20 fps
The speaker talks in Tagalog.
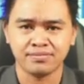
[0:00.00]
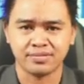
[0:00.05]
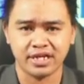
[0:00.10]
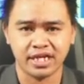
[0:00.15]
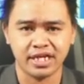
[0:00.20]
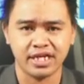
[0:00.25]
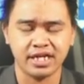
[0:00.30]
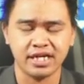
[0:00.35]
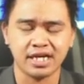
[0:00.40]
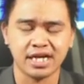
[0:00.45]

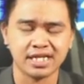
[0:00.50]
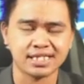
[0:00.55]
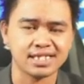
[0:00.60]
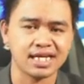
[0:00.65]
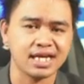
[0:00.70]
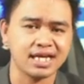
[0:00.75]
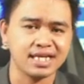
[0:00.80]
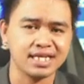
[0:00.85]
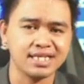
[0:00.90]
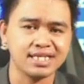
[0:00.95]
Dini na
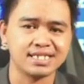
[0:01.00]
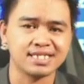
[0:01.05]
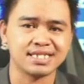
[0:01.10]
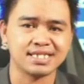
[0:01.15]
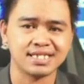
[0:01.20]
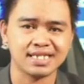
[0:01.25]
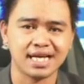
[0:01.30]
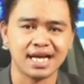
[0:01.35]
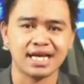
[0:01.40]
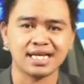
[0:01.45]
sa
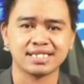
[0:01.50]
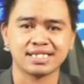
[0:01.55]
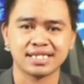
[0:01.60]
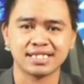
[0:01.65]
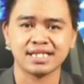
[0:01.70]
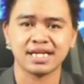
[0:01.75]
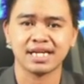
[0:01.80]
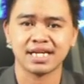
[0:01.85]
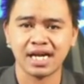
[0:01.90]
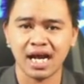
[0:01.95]
isla
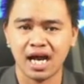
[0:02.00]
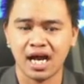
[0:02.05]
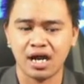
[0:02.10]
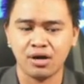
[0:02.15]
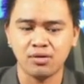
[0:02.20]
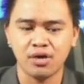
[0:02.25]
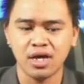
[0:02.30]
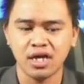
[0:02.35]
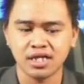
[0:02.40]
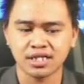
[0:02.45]
sa
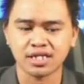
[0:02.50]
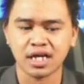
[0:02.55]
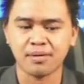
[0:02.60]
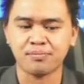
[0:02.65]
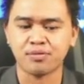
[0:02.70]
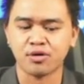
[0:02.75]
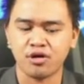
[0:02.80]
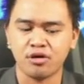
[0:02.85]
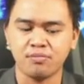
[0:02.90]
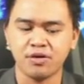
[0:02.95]
Siargao,
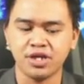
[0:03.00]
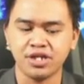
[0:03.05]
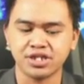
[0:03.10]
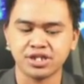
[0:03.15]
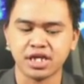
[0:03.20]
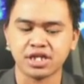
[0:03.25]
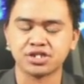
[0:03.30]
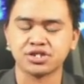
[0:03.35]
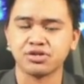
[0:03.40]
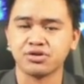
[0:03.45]
sa
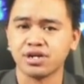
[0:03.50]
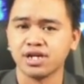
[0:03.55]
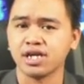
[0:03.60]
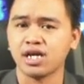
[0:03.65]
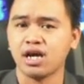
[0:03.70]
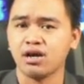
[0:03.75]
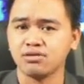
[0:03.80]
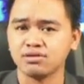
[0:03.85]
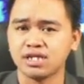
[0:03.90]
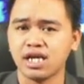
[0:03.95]
probinsya
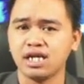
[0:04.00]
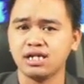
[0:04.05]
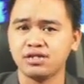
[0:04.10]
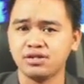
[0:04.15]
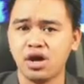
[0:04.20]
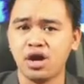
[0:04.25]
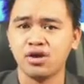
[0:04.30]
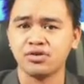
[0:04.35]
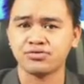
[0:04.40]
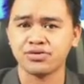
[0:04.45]
Surigao
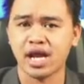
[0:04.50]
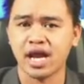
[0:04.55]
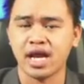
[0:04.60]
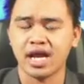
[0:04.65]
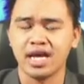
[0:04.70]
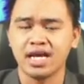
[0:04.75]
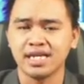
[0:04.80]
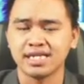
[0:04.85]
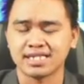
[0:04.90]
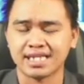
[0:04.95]
del
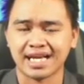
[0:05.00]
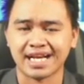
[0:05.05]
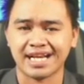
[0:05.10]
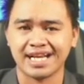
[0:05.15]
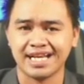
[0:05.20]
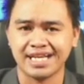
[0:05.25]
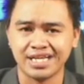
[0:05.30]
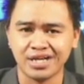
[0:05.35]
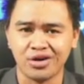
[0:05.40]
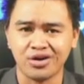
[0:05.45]
Norte, sa
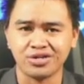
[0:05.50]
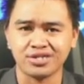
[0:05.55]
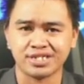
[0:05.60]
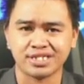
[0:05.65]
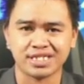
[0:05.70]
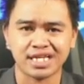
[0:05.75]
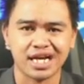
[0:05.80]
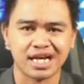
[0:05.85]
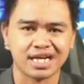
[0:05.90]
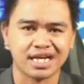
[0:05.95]
rehiyon
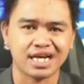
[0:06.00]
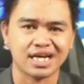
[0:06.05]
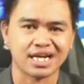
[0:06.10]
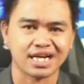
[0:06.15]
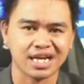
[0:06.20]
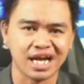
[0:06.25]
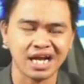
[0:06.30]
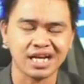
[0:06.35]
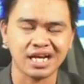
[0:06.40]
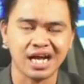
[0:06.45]
sa
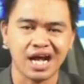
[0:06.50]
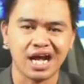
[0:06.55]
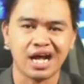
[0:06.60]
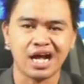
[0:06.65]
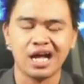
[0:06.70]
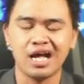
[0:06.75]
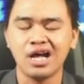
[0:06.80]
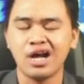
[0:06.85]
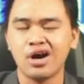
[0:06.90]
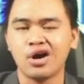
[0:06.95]

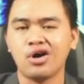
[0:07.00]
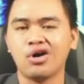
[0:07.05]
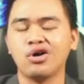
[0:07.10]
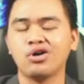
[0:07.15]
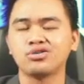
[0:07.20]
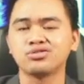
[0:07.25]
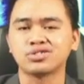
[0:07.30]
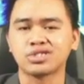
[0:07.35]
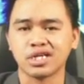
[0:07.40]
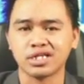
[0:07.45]
Caraga,
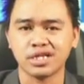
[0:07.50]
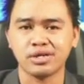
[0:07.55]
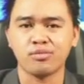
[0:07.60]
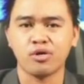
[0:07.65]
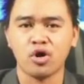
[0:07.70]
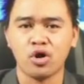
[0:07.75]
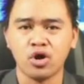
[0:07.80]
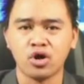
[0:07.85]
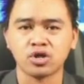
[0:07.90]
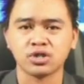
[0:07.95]
o sa
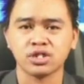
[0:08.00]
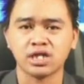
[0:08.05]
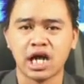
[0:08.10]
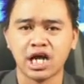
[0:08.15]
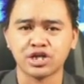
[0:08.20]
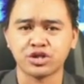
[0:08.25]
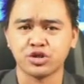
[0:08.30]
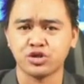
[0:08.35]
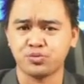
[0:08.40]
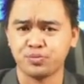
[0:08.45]
tibuok
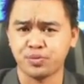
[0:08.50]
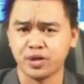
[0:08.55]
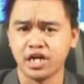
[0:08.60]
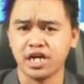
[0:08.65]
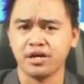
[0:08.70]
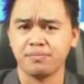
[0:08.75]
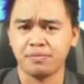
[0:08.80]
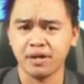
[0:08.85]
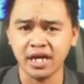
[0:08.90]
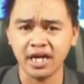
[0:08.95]
nasod
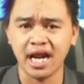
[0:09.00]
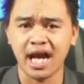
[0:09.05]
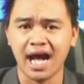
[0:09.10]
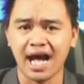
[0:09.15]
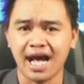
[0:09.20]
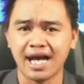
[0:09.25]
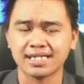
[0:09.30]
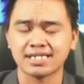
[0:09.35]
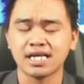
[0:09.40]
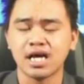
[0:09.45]

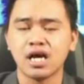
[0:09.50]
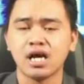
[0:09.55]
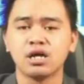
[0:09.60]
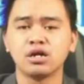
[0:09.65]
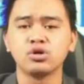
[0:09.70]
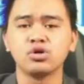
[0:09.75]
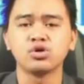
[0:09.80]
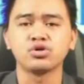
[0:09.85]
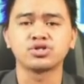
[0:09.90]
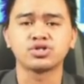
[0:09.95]
Pilipinas,
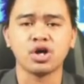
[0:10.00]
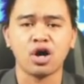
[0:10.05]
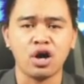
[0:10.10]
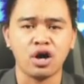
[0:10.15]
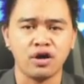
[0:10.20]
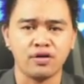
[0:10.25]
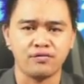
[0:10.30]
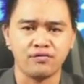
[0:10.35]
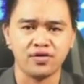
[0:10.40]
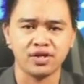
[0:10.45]

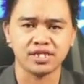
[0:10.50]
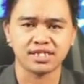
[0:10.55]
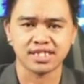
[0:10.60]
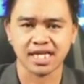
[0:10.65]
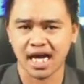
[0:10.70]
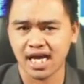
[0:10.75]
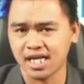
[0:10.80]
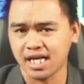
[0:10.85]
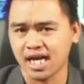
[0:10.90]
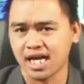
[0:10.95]
Luzon,
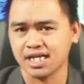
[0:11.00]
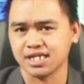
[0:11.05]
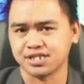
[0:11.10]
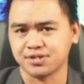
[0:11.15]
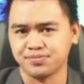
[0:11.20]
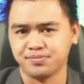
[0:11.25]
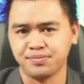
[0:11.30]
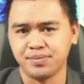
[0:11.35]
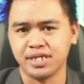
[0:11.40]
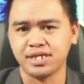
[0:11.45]

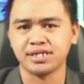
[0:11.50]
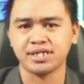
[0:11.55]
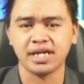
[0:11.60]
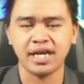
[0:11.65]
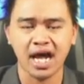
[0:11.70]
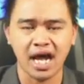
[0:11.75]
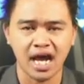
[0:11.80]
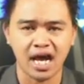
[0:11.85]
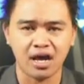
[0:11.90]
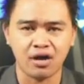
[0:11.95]
Visayas,
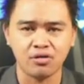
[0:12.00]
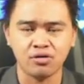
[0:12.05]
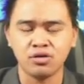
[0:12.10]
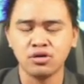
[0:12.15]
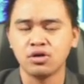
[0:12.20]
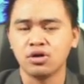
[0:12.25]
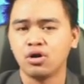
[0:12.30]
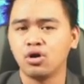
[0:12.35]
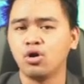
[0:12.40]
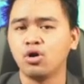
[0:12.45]
Mindanao,
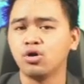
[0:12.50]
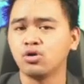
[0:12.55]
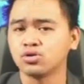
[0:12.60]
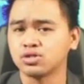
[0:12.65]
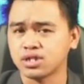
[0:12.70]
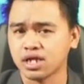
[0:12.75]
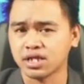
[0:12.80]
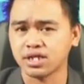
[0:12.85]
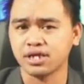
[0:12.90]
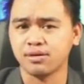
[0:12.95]

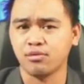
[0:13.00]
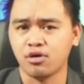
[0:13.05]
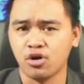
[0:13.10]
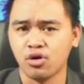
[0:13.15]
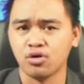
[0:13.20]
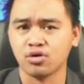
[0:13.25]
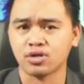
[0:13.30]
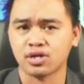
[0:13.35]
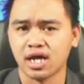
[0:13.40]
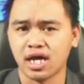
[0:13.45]
o sa
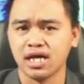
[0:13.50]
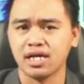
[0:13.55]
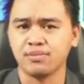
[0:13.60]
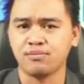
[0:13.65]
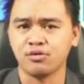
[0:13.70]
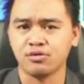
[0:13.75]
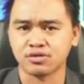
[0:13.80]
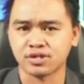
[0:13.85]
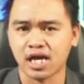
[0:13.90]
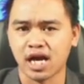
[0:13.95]
tibuok
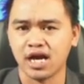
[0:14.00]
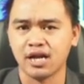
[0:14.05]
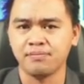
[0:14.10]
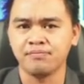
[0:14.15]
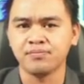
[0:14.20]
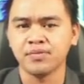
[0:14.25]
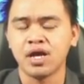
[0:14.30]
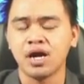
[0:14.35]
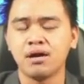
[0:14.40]
Kalibutan.